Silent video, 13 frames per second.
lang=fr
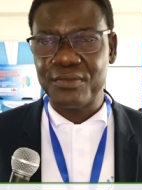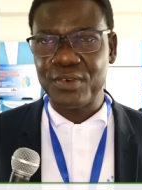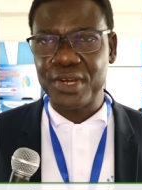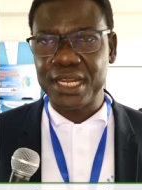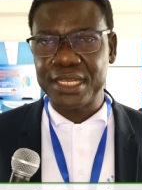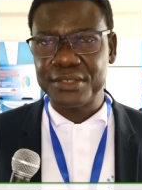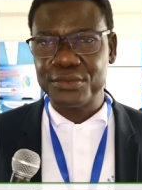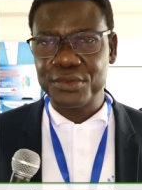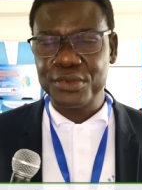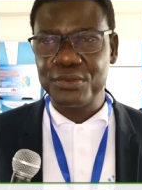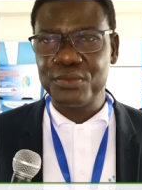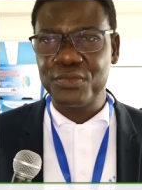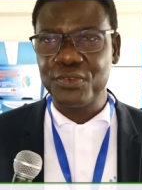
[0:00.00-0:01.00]
Voilà ce
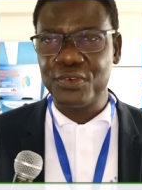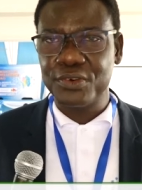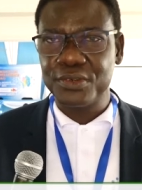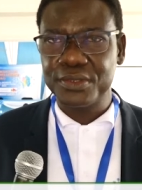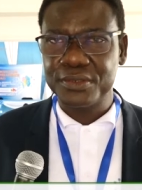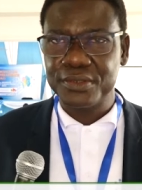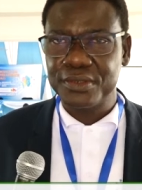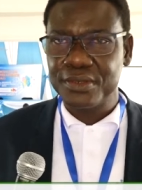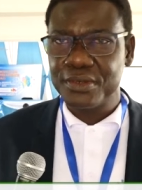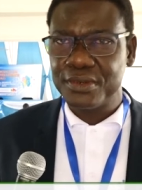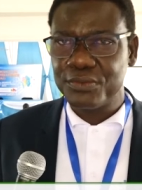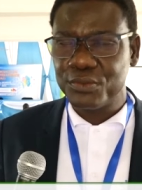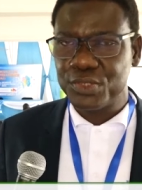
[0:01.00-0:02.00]
que nous pouvons
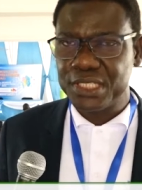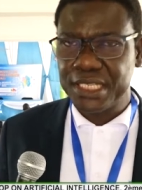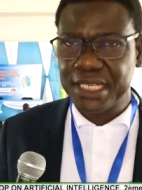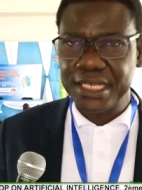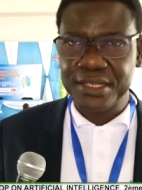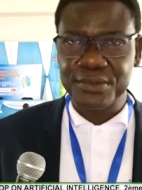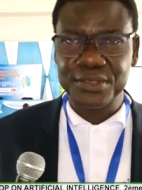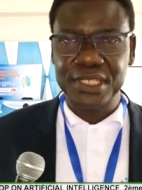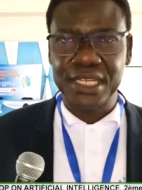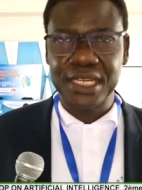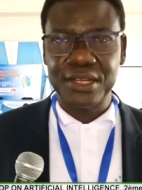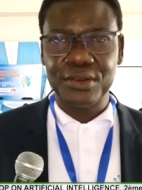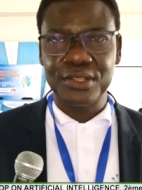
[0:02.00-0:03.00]
vous dire
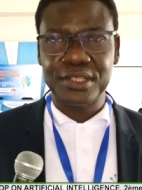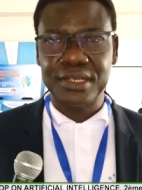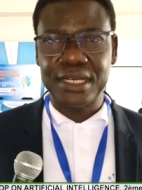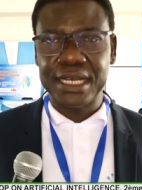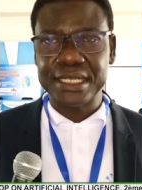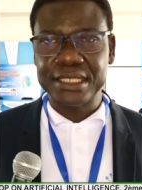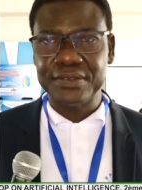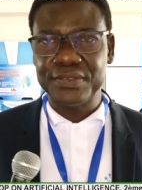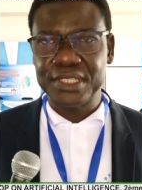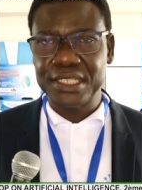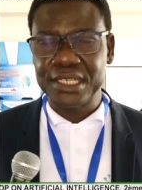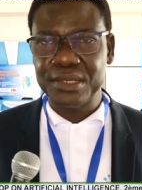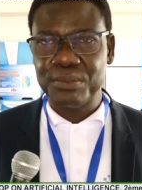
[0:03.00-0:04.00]
concernant notre
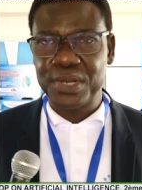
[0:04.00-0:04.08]
activité